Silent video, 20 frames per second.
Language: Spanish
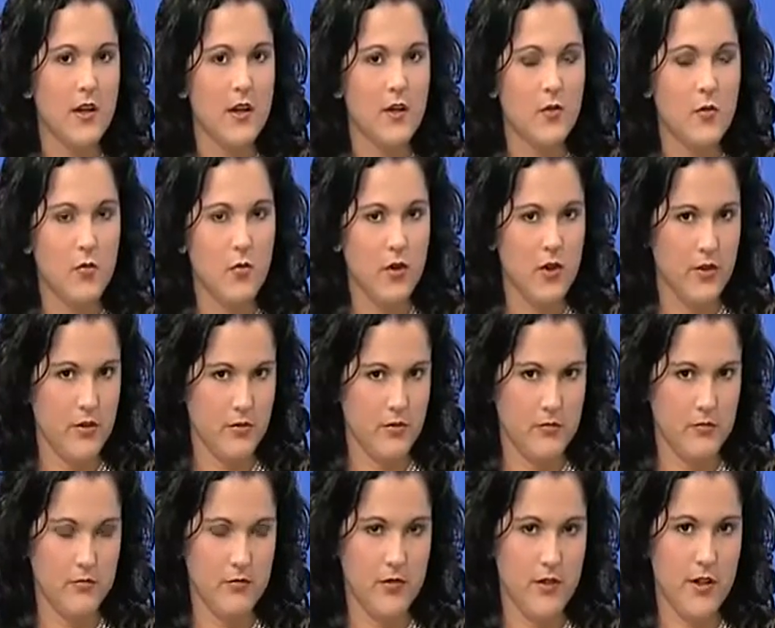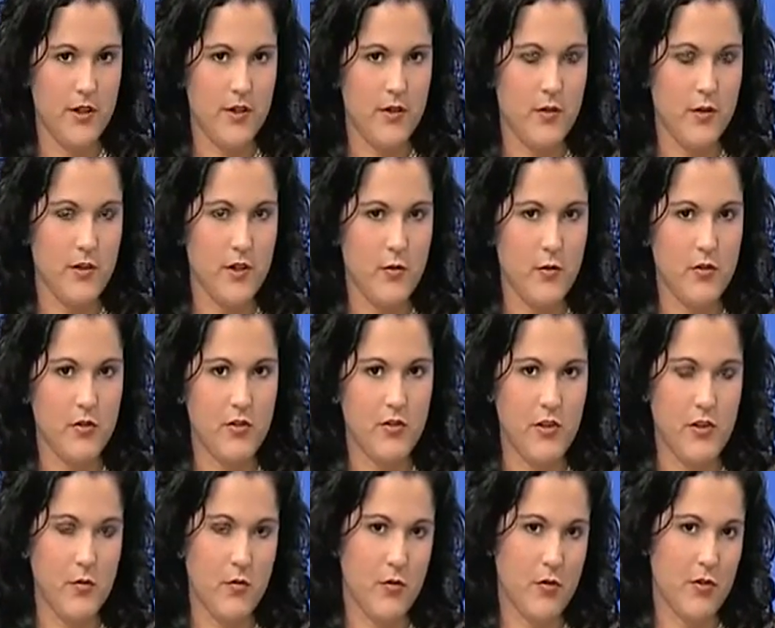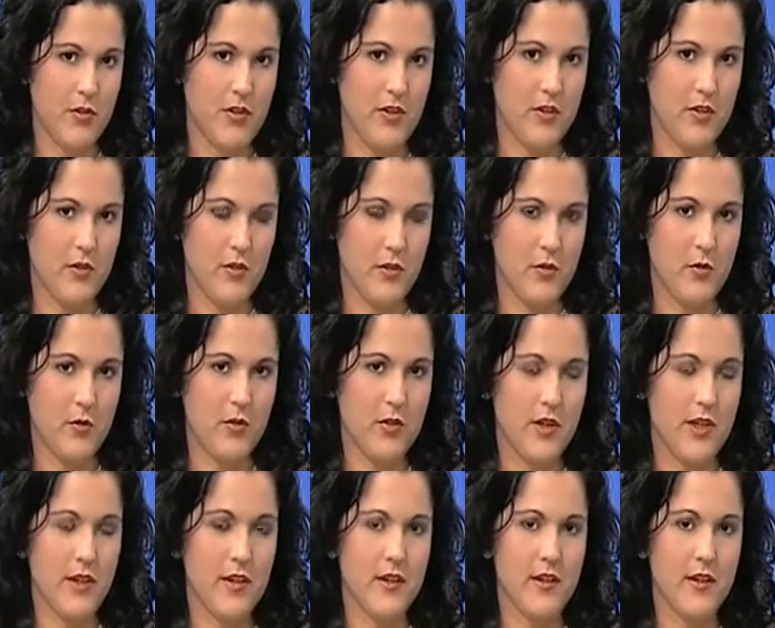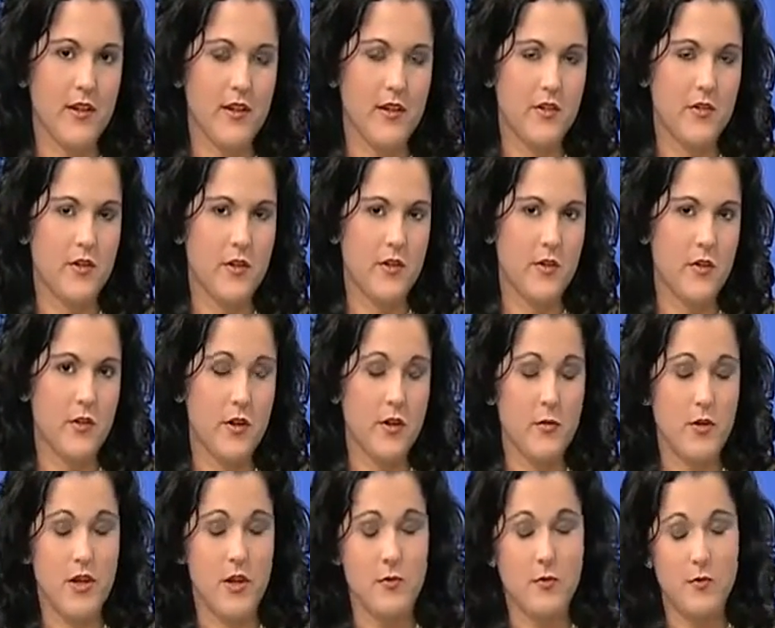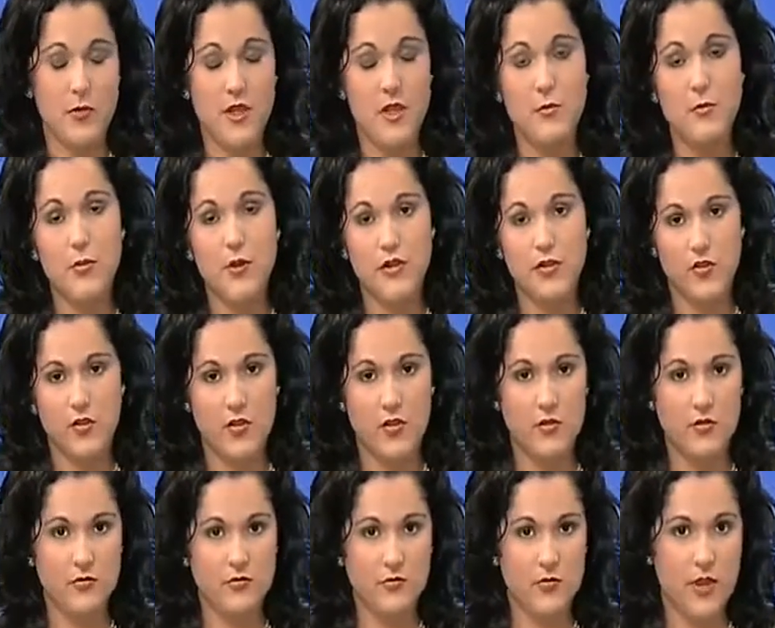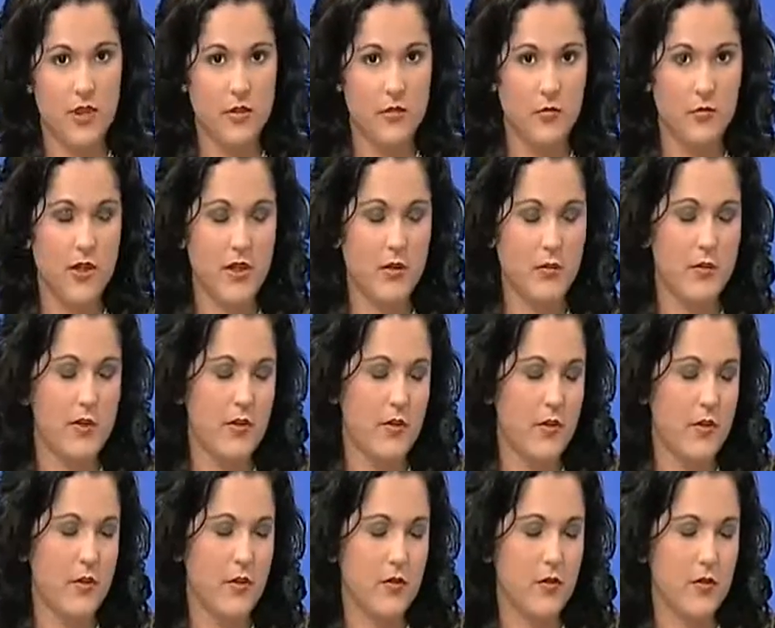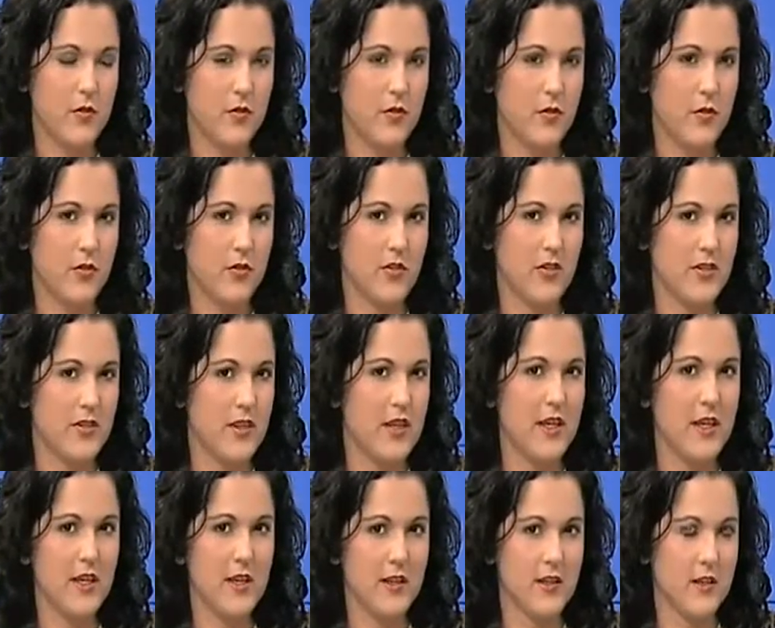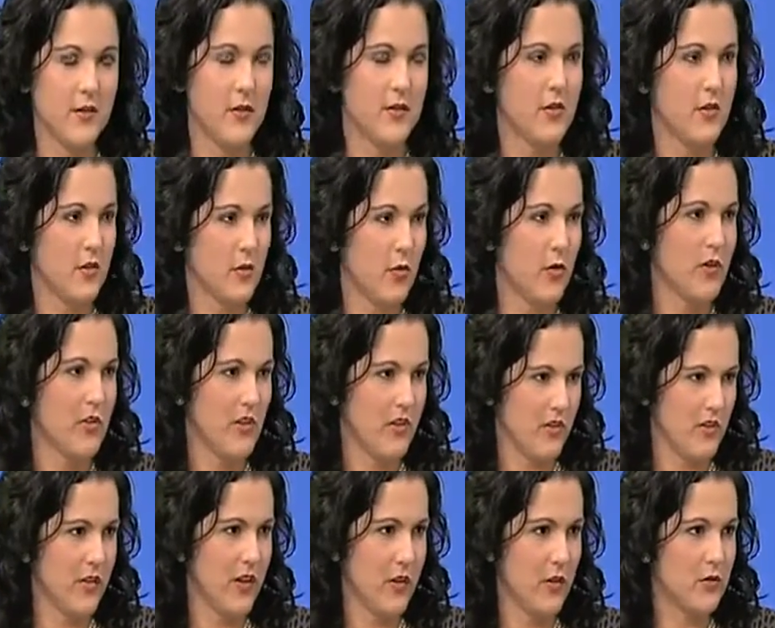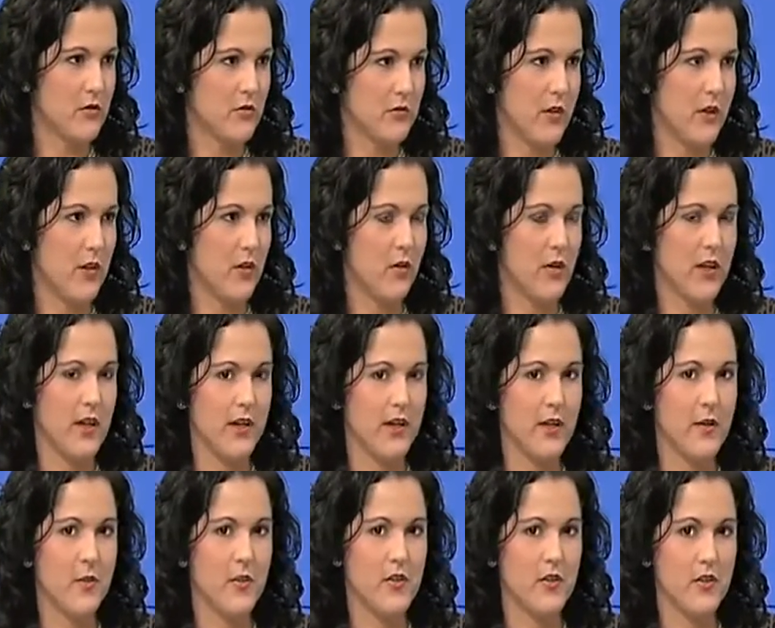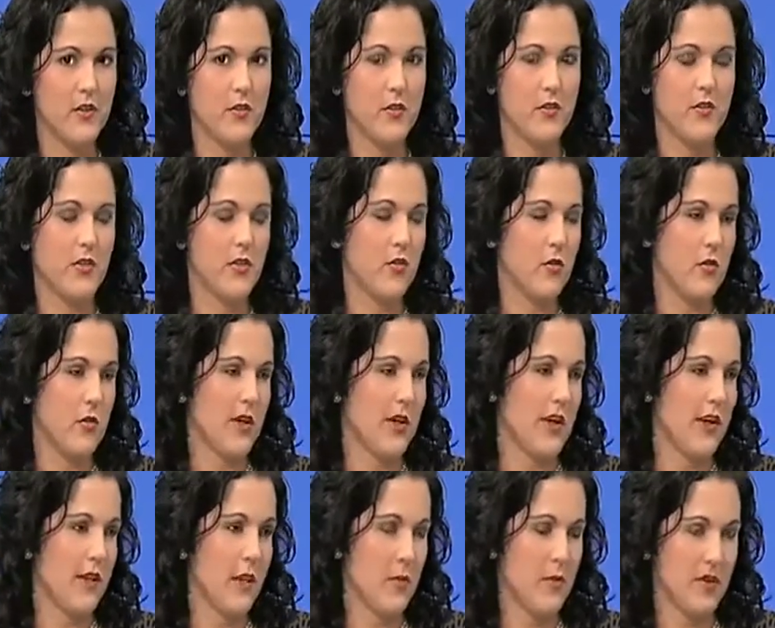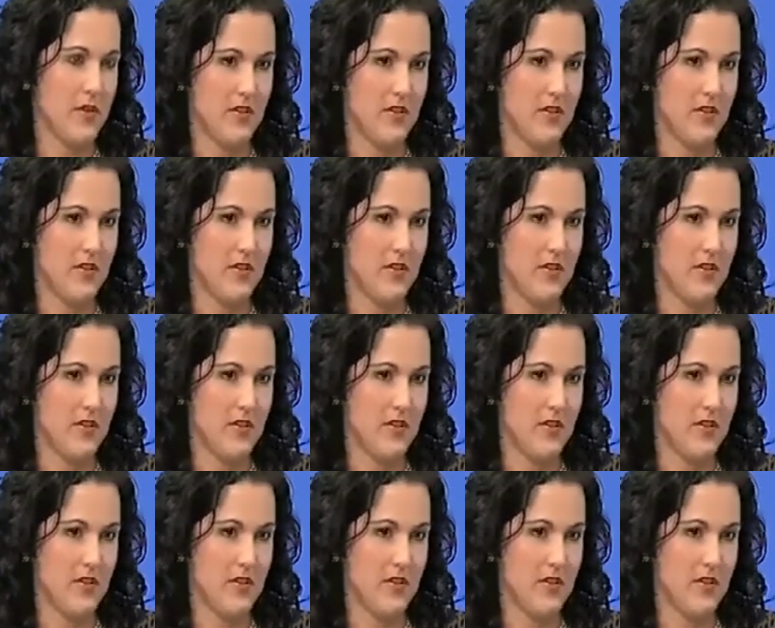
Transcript: Eh, bueno, eh, no estamos 100% seguros que, que, el señor, a, mi impresión en ver el video, yo no, sentí que él estaba siendo muy sincero en lo que le estaba diciendo. Sí, su manera de